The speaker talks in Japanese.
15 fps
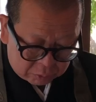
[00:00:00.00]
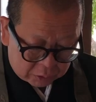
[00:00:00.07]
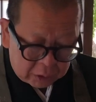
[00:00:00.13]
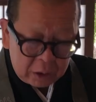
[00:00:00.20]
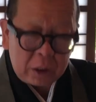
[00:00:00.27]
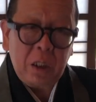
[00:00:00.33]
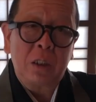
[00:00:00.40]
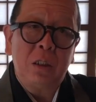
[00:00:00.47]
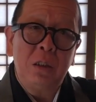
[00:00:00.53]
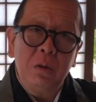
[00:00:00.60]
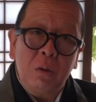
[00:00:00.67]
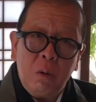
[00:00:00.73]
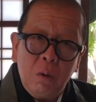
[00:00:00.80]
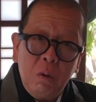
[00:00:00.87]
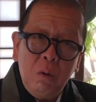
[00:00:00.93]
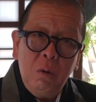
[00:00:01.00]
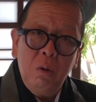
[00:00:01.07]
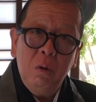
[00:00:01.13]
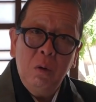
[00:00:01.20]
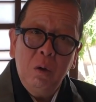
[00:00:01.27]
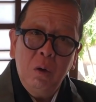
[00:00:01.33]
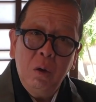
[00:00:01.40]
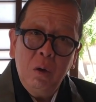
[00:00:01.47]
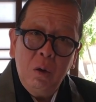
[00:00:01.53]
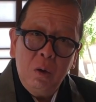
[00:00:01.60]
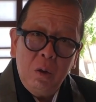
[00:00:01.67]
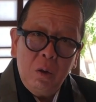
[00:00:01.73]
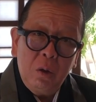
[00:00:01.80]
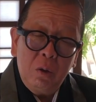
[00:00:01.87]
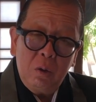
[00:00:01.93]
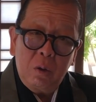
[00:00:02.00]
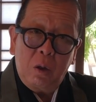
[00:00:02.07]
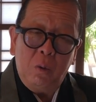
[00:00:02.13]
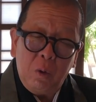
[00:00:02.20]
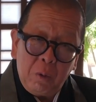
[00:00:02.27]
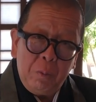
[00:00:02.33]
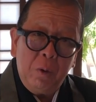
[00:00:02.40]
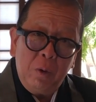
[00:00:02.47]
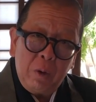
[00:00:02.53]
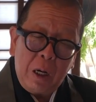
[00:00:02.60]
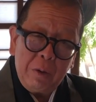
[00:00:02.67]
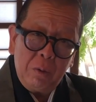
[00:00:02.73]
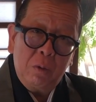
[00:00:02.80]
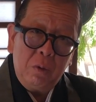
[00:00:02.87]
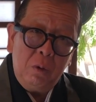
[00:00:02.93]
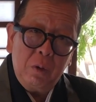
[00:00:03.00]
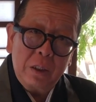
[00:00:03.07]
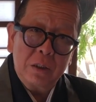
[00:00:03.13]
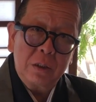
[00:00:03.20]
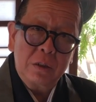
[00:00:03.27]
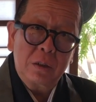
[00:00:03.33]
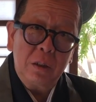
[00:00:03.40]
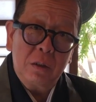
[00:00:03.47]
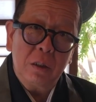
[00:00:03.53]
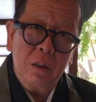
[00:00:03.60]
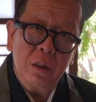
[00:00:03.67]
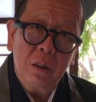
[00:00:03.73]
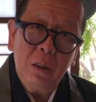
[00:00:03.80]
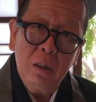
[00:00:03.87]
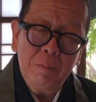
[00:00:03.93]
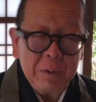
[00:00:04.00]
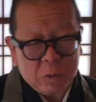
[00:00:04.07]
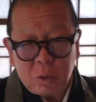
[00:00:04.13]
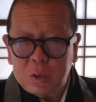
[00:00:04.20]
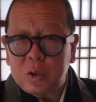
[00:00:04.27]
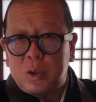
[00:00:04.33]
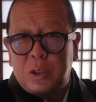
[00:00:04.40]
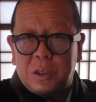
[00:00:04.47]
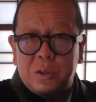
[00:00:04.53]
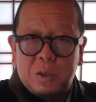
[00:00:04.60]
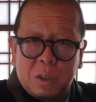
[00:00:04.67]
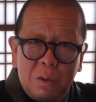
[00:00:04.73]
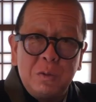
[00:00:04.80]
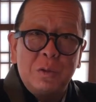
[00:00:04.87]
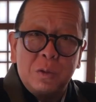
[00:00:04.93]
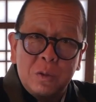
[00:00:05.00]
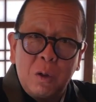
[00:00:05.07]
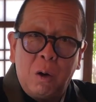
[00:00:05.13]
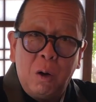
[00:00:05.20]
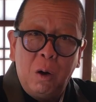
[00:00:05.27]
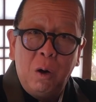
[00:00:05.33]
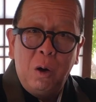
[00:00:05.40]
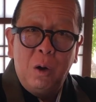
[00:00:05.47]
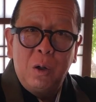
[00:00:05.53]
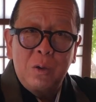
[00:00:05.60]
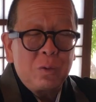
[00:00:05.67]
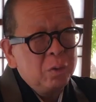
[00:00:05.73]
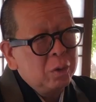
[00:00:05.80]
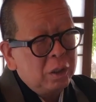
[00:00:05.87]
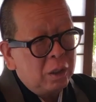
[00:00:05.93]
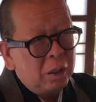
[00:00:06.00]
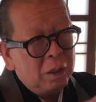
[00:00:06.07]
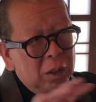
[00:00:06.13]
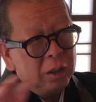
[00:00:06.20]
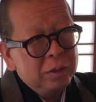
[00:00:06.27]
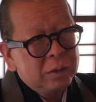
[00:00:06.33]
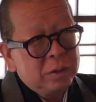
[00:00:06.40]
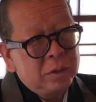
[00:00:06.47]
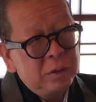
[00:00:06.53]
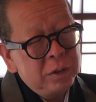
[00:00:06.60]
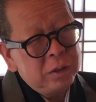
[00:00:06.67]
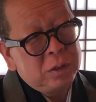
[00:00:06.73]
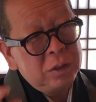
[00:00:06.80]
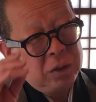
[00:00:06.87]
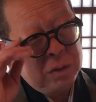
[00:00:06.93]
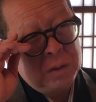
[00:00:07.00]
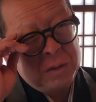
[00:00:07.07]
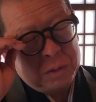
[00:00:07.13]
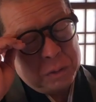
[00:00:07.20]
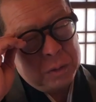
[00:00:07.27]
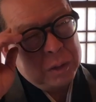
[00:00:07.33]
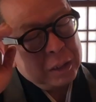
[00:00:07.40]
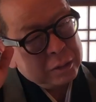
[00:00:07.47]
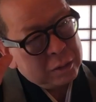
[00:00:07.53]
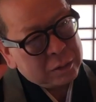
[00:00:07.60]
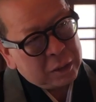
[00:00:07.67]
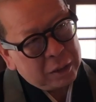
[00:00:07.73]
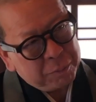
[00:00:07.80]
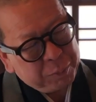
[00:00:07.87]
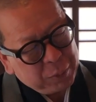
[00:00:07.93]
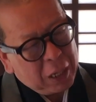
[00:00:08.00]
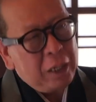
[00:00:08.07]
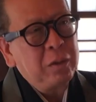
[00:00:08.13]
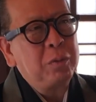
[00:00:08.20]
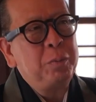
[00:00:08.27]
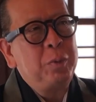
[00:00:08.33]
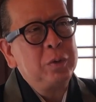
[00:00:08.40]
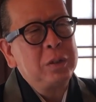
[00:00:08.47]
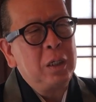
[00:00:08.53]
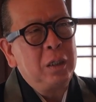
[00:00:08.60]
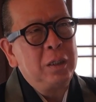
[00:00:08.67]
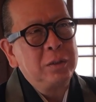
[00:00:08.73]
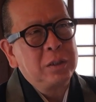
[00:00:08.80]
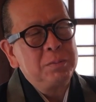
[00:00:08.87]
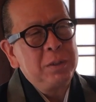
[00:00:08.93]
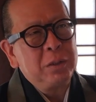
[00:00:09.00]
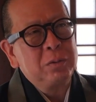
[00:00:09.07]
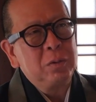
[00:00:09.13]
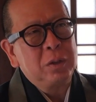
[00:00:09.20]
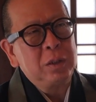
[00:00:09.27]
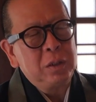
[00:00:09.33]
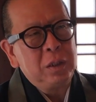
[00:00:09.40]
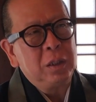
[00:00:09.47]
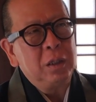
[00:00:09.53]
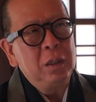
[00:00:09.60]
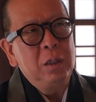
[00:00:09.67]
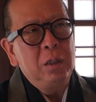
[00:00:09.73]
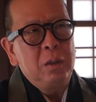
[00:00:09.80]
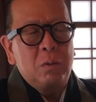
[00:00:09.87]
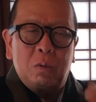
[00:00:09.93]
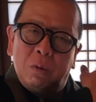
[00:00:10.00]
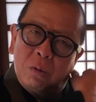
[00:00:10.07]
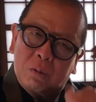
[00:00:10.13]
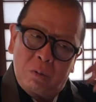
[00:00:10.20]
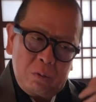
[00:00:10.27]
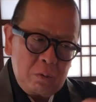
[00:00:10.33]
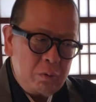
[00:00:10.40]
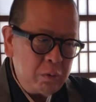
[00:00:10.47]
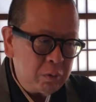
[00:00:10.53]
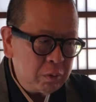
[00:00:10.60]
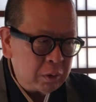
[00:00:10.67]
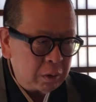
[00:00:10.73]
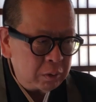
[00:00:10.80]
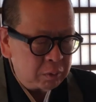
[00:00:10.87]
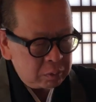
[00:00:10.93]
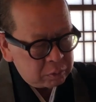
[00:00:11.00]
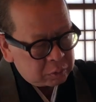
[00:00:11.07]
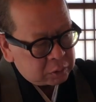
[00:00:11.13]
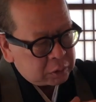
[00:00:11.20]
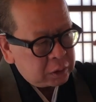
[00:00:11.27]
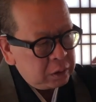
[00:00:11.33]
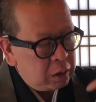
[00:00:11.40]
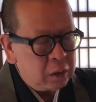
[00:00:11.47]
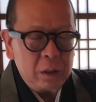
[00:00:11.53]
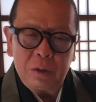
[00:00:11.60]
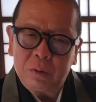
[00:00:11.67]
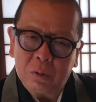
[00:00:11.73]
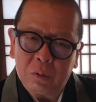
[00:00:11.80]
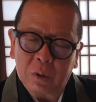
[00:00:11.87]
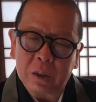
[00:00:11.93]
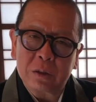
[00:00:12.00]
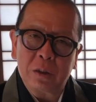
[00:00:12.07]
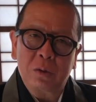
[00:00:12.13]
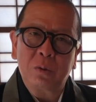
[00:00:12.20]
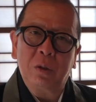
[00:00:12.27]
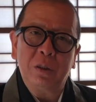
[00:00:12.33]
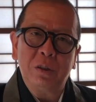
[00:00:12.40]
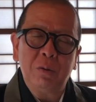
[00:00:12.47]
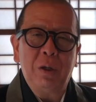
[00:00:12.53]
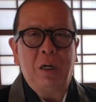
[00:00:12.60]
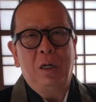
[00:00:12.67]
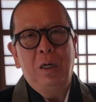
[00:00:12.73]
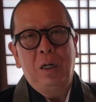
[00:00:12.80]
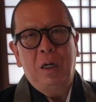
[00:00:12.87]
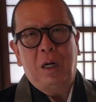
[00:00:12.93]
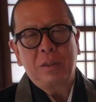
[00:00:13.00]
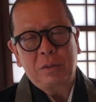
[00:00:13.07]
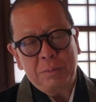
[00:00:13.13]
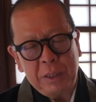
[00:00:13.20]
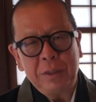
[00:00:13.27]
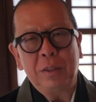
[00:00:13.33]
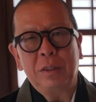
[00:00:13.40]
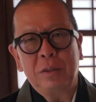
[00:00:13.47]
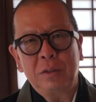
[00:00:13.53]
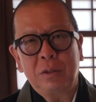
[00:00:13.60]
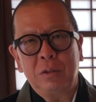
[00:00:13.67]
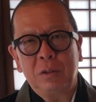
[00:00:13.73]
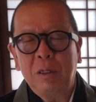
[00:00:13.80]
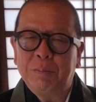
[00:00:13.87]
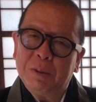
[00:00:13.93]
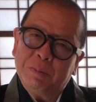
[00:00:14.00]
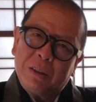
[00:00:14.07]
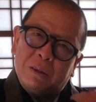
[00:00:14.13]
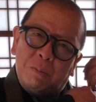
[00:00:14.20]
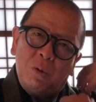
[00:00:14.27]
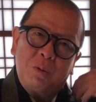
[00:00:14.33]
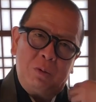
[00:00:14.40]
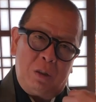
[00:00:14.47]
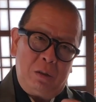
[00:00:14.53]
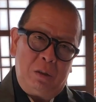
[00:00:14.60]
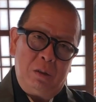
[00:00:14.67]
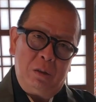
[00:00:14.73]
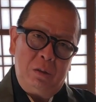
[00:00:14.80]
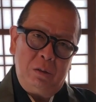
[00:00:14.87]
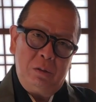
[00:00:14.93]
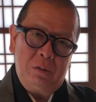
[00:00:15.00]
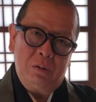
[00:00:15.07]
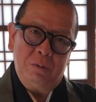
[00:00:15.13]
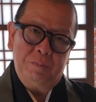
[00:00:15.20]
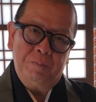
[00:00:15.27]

キンキラキンの衣あのこうおけさつけたりまあ外市はつけるんですよところが日常なんですかねバーッと坊さんが集まる時にこうこう金蘭のおけさとかでは集まらないんですやっぱりみんな木蘭なんです